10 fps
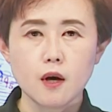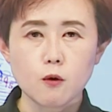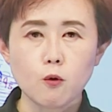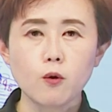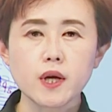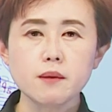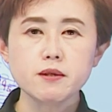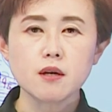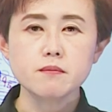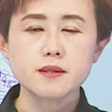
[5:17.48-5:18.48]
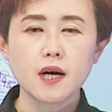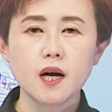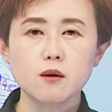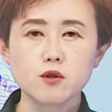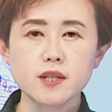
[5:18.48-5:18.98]
고기압이
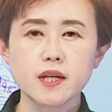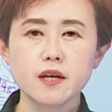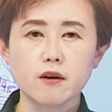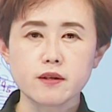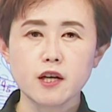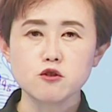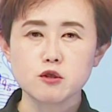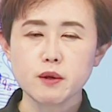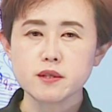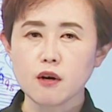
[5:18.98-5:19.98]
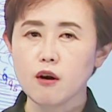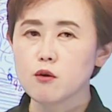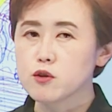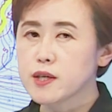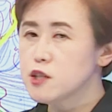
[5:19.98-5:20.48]
점차 우리나라에 영향을 주면서
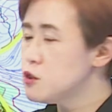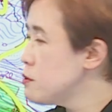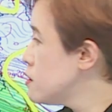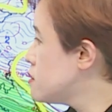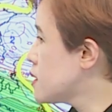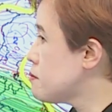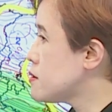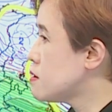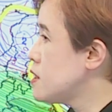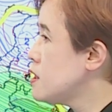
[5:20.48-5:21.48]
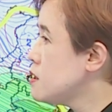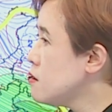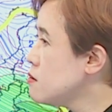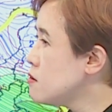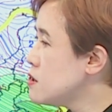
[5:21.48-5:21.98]
우리나라 주변 등압선이
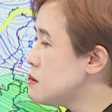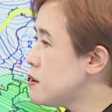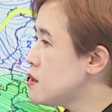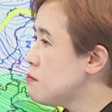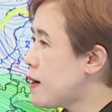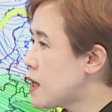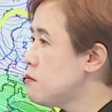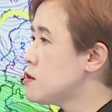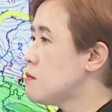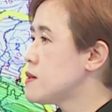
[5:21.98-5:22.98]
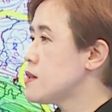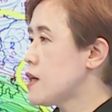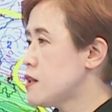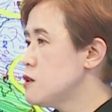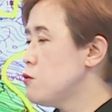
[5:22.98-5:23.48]
성그러지면서 바람은 점차
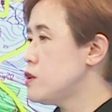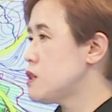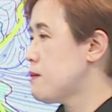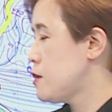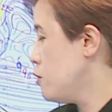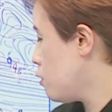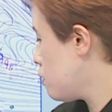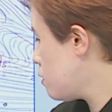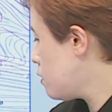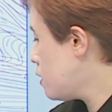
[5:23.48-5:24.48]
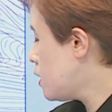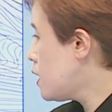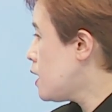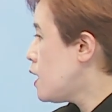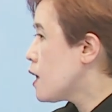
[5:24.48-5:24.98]
잦을고 있지만요.
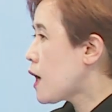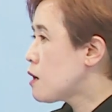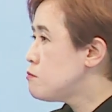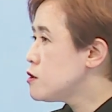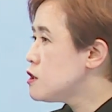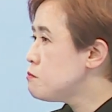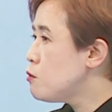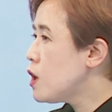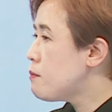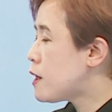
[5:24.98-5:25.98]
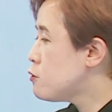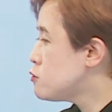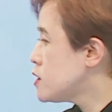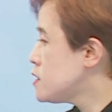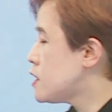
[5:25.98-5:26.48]
강풍특보가 발효
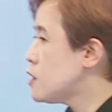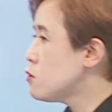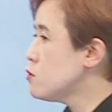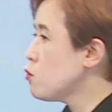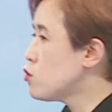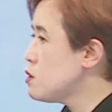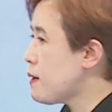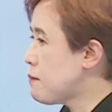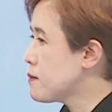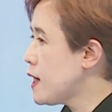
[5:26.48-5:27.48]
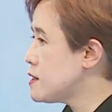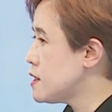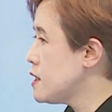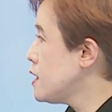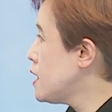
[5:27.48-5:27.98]
중인 제조는 오늘
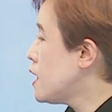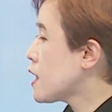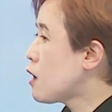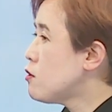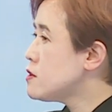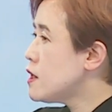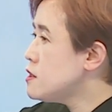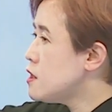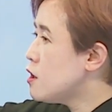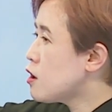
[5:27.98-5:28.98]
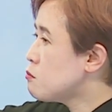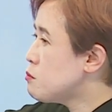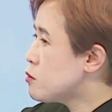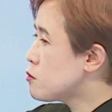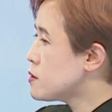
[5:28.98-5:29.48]
밤까지 강원 산지와
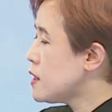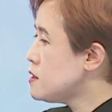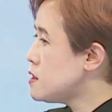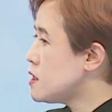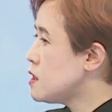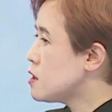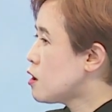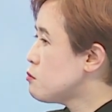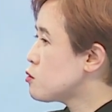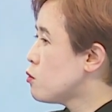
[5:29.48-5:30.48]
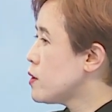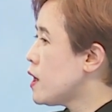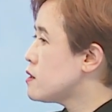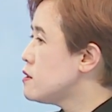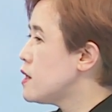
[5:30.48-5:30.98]
경북 북동 산지, 경북
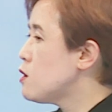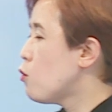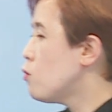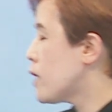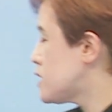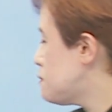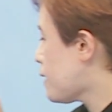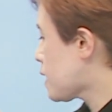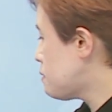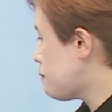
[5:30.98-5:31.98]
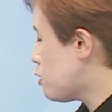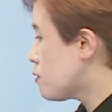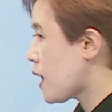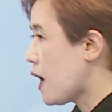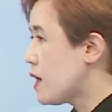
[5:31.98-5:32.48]
동해안은 내일 오후까지 바람이
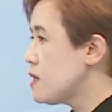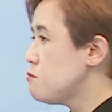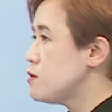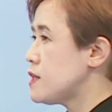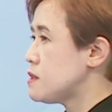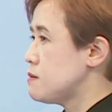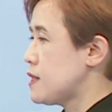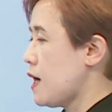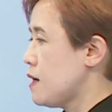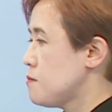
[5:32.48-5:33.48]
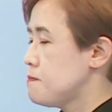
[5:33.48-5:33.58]
매우 강하게 불겠습니다.